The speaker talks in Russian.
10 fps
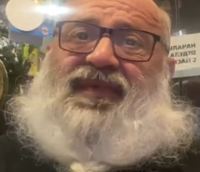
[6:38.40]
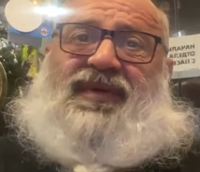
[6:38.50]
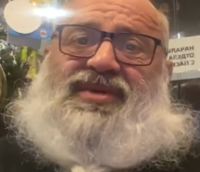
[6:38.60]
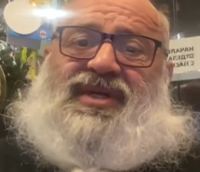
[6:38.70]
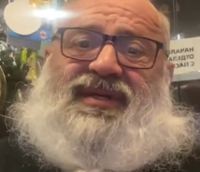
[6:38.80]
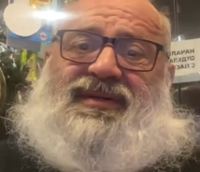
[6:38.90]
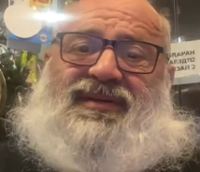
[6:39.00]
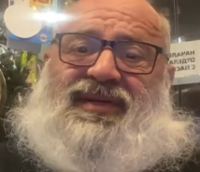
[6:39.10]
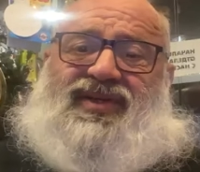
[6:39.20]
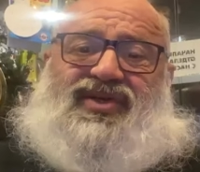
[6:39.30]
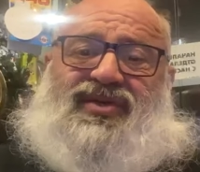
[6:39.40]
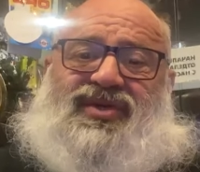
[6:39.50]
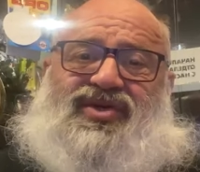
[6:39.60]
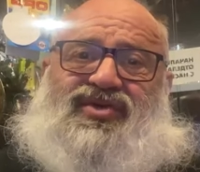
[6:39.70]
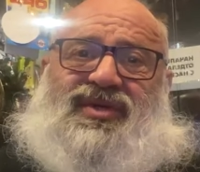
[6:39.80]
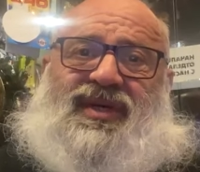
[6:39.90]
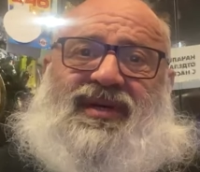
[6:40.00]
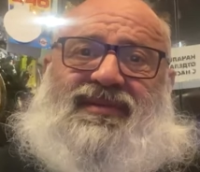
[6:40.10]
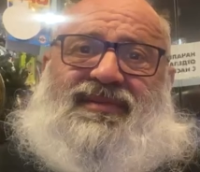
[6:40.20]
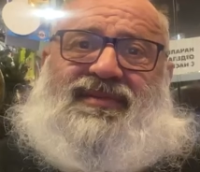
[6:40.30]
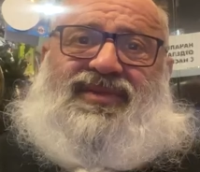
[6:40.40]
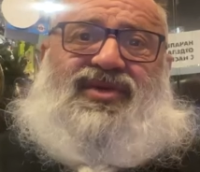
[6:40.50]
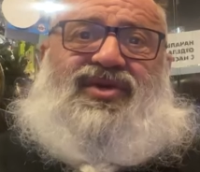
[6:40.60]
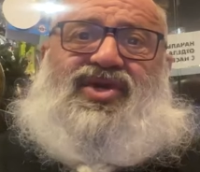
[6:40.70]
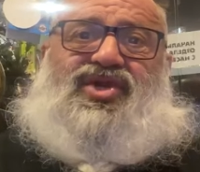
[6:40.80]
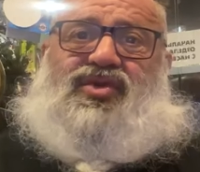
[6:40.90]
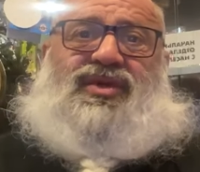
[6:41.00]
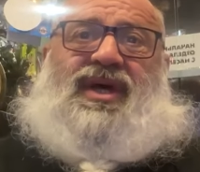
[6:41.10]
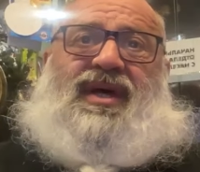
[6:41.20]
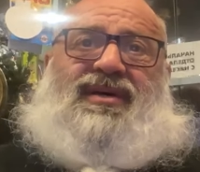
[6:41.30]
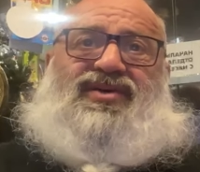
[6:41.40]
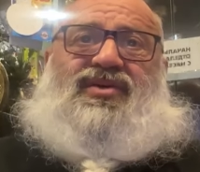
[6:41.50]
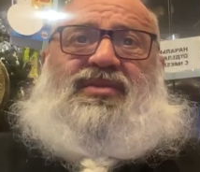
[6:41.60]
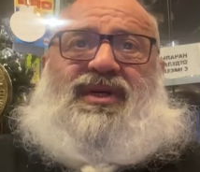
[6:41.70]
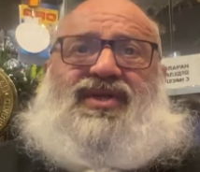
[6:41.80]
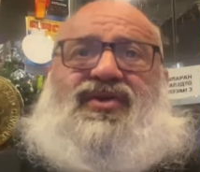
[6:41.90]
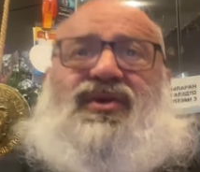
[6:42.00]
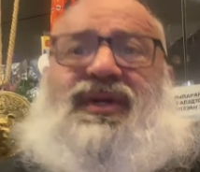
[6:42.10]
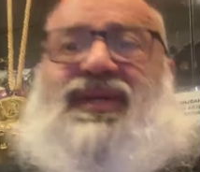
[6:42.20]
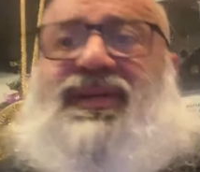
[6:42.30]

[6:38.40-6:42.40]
Вообще это что-то жуткое. Что-то жуткое, что происходит.